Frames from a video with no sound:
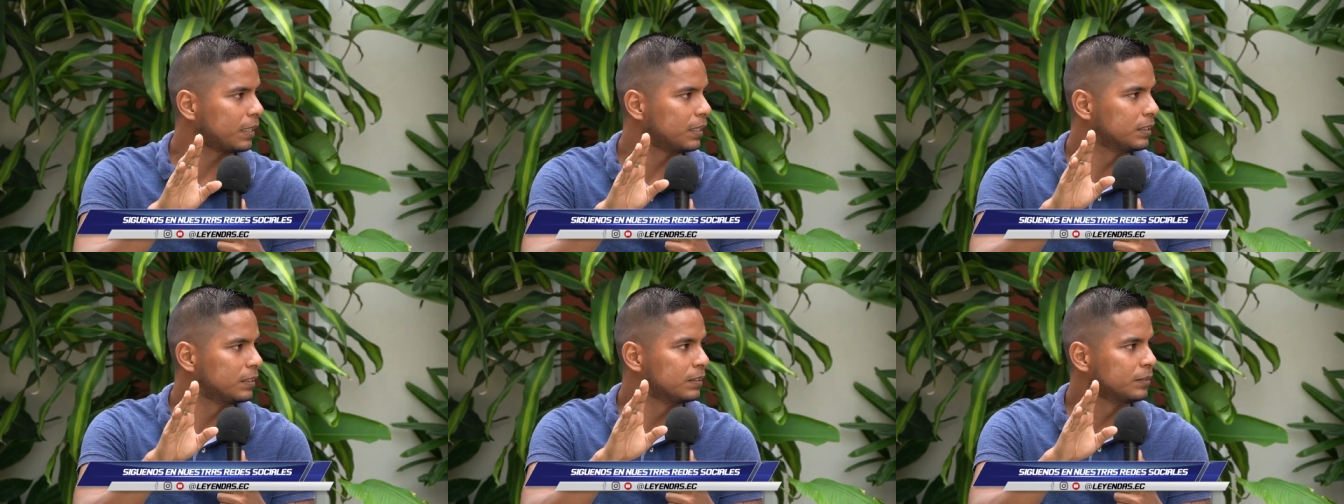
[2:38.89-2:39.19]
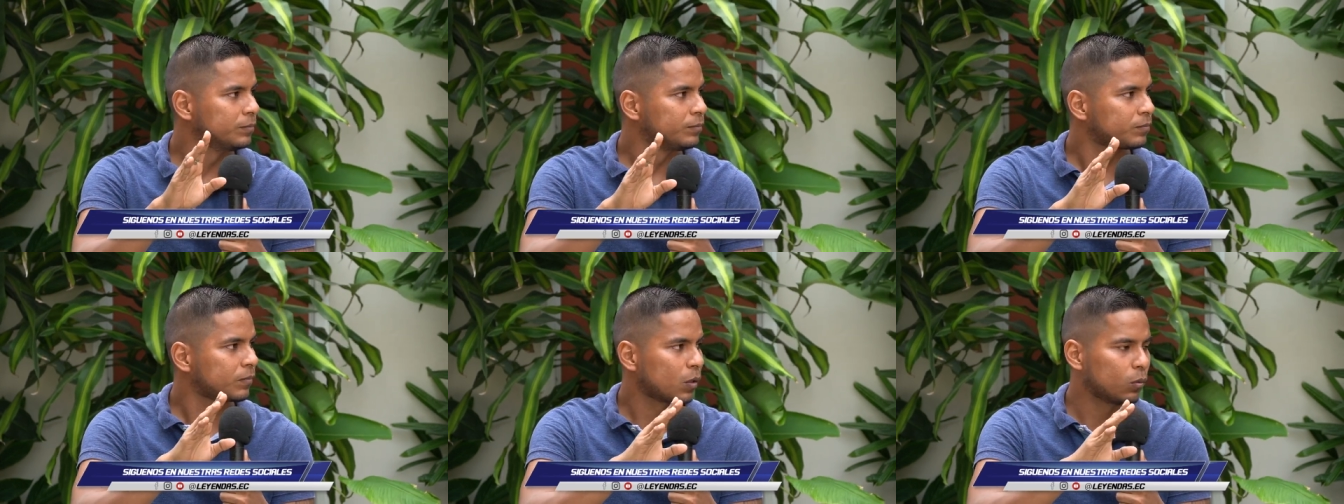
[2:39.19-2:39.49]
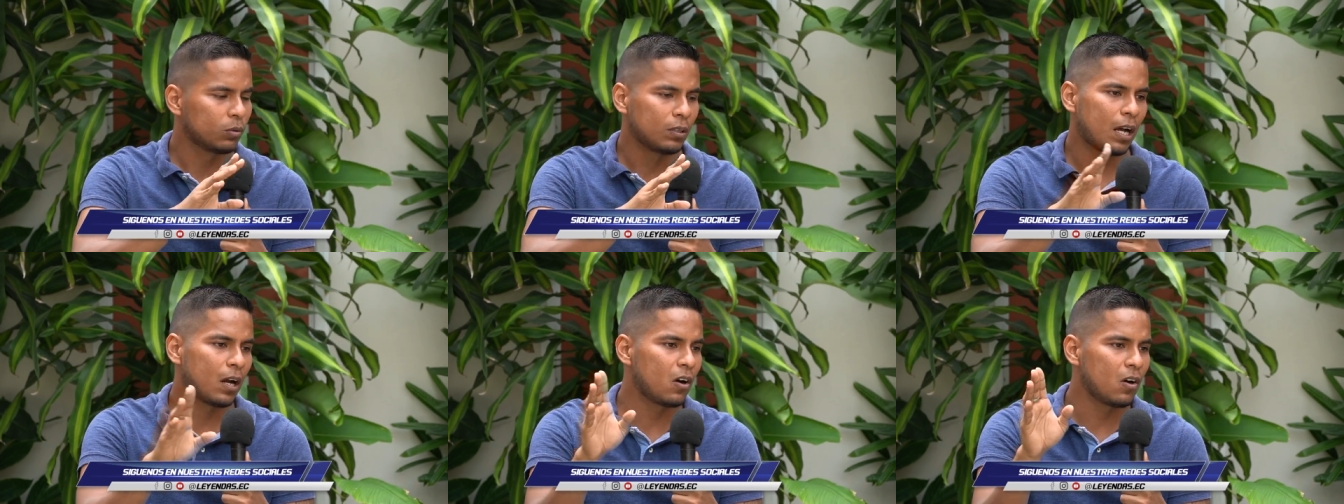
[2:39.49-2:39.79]

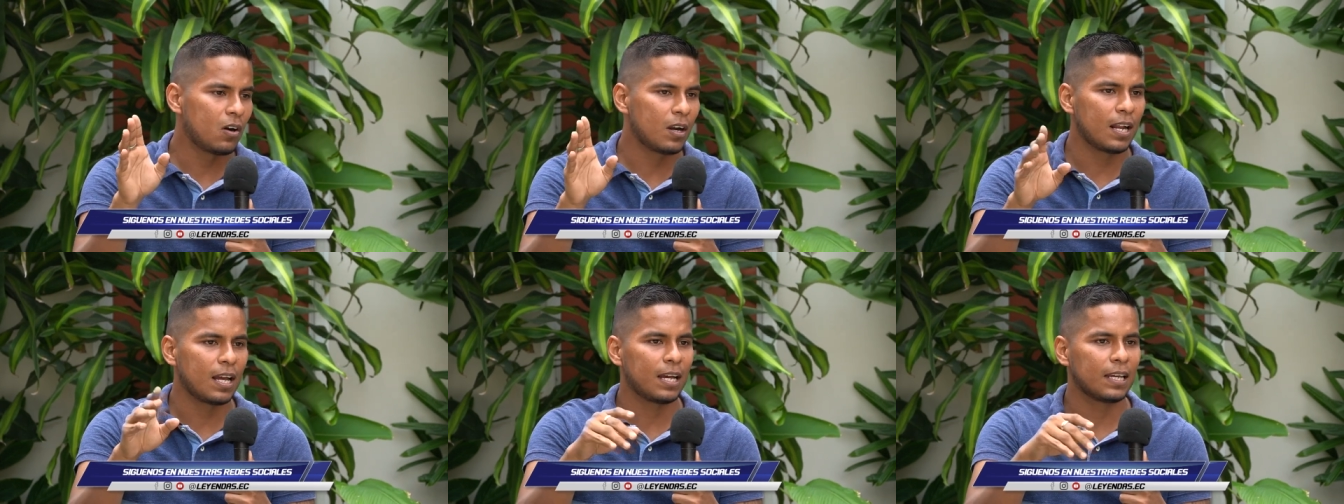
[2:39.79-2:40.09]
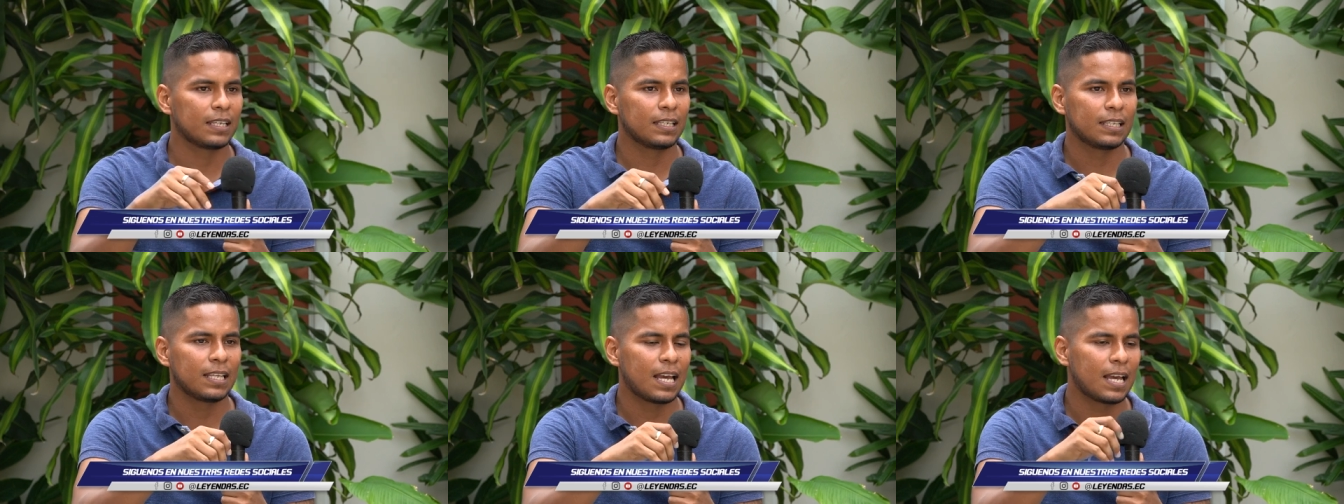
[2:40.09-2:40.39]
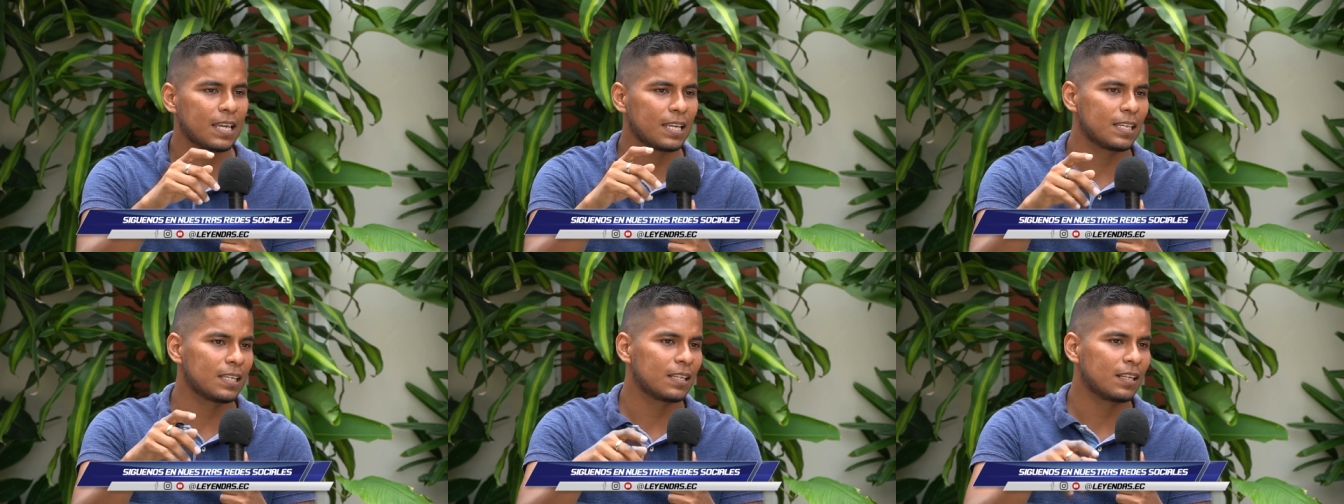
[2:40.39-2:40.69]
Mm. Unas horas y de
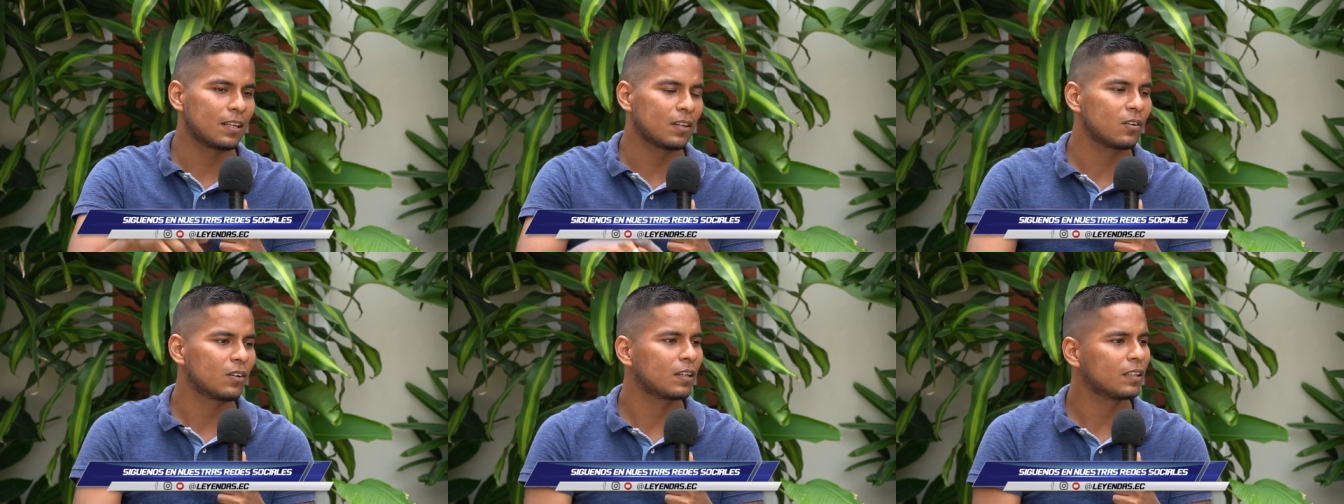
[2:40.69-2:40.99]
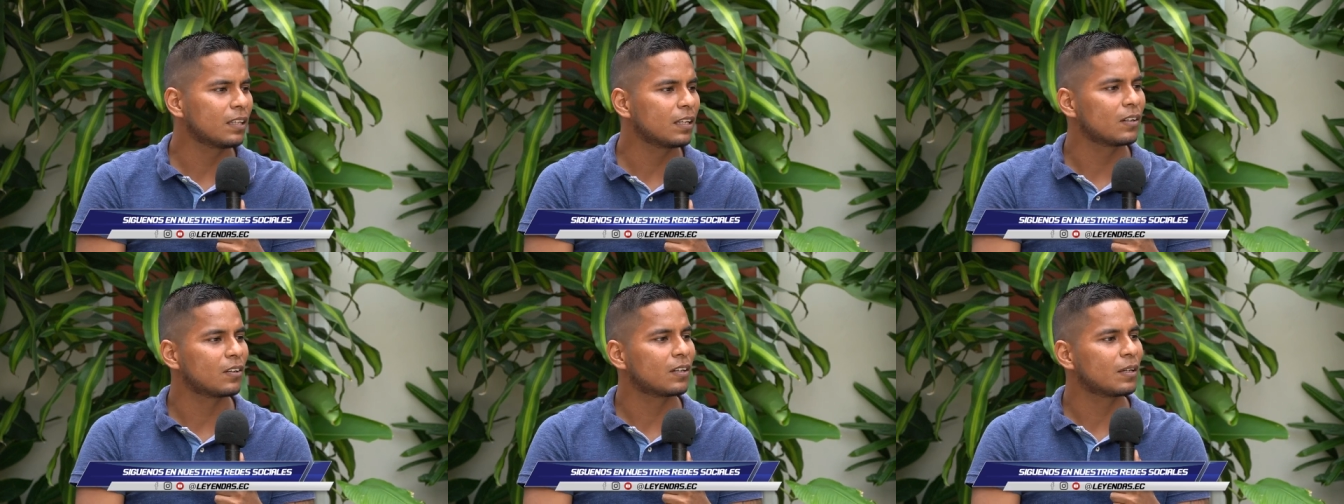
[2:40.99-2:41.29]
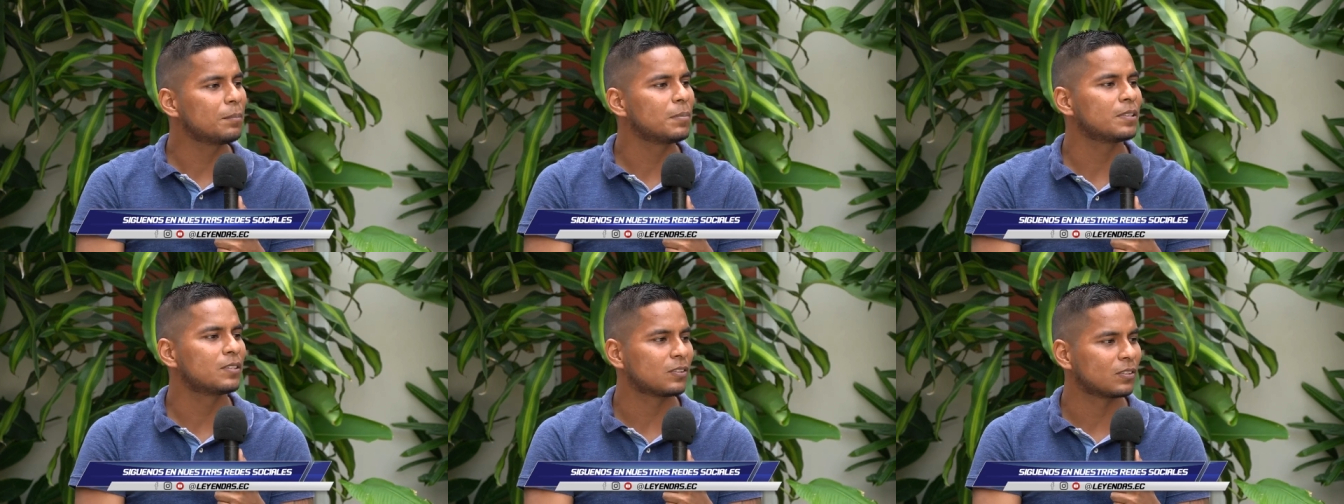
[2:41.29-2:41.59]
ahí le dijo, negro,
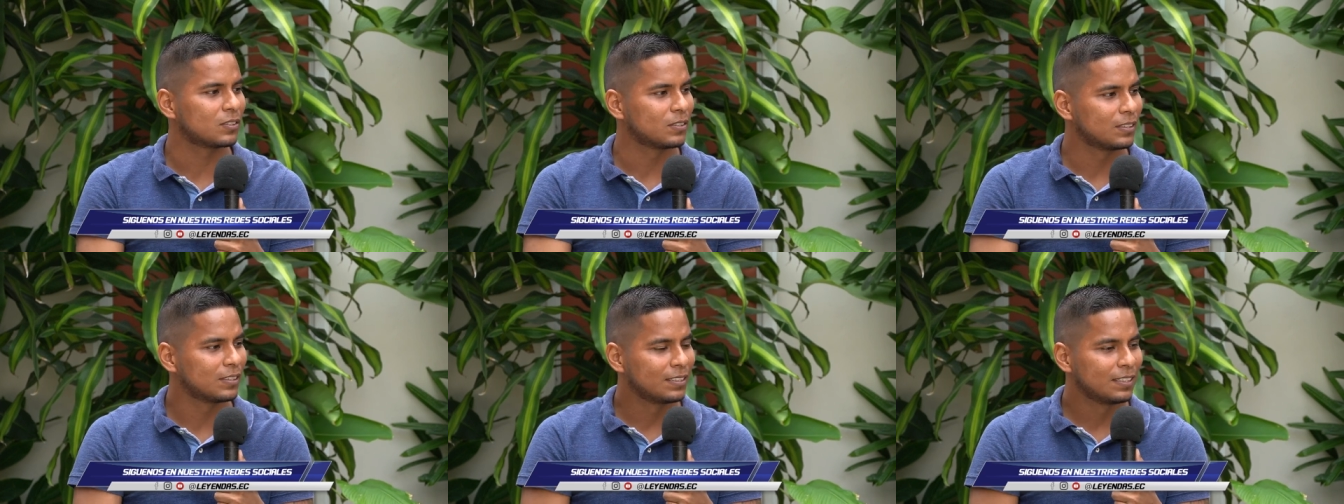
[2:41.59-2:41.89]
¿qué pasó?